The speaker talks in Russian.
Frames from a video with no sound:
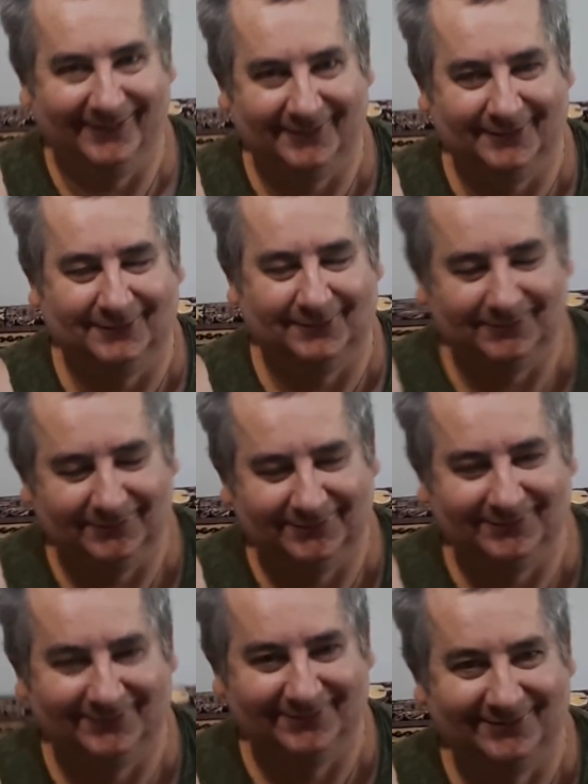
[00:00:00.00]
Да,
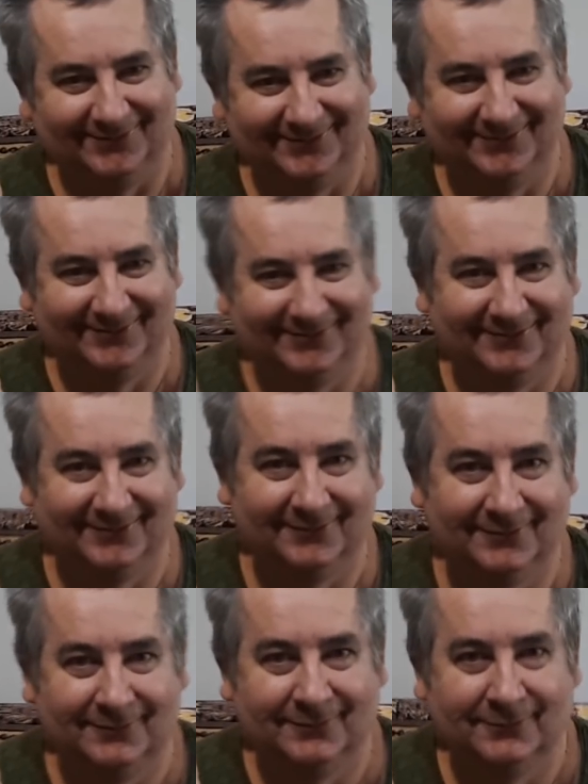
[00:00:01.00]
волосатый. Ну ничего,
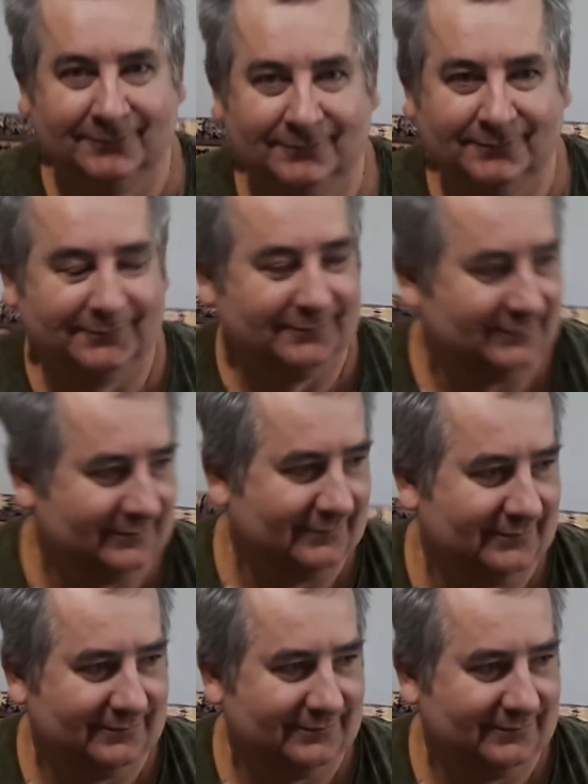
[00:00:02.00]
приведем его в порядок.